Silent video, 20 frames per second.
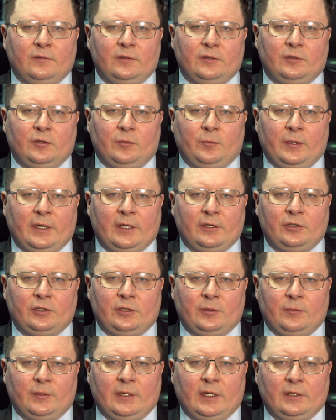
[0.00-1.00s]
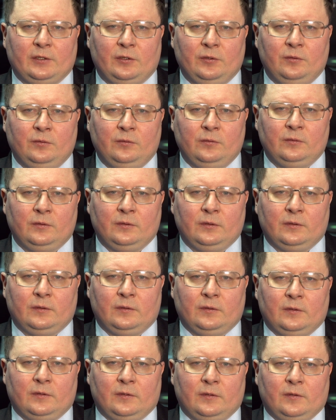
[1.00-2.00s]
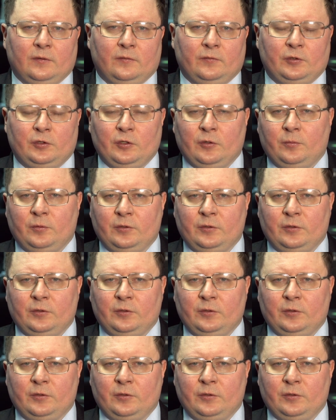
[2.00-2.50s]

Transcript: в наступающем году все